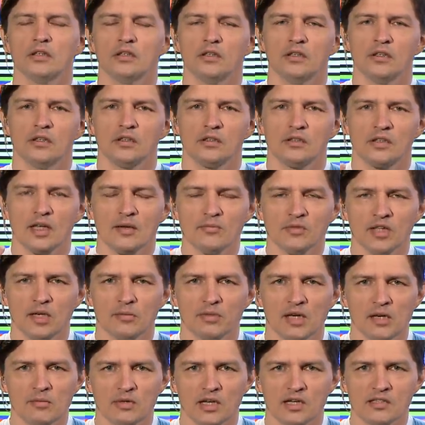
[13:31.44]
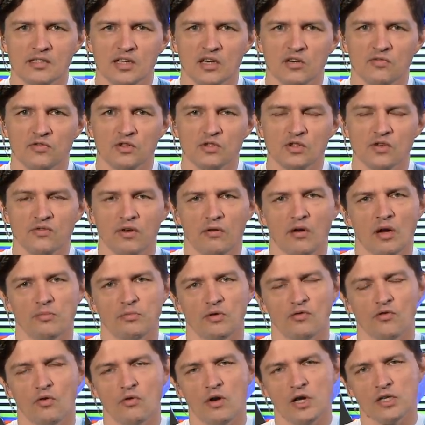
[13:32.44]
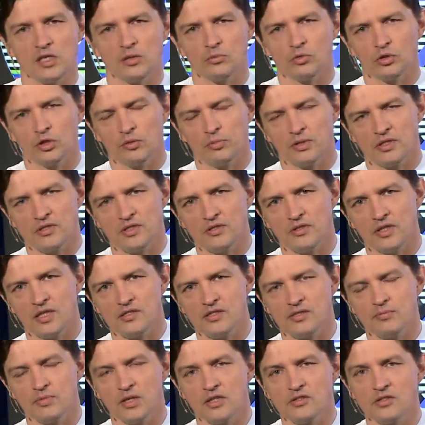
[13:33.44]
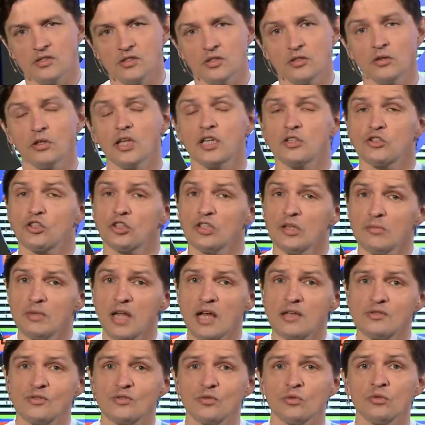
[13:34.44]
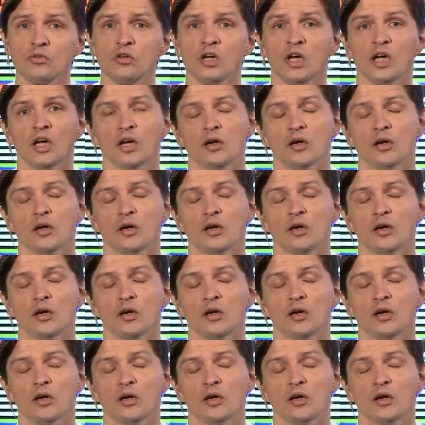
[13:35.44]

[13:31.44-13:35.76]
i tamta bramka zaowocowała powołaniem do reprezentacji Brazylii do lat 17.